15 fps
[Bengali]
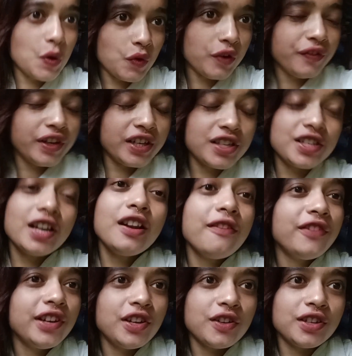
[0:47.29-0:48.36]
নোটিফিকেশানের
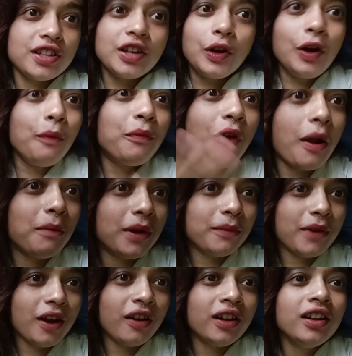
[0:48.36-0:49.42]
ভিডিও যাতে কোনো প্রবলেম
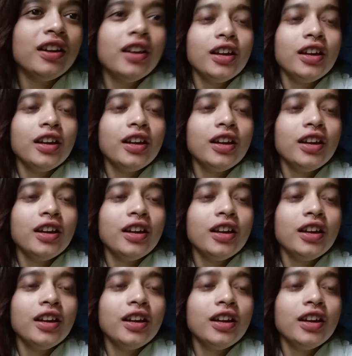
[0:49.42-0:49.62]
না হয়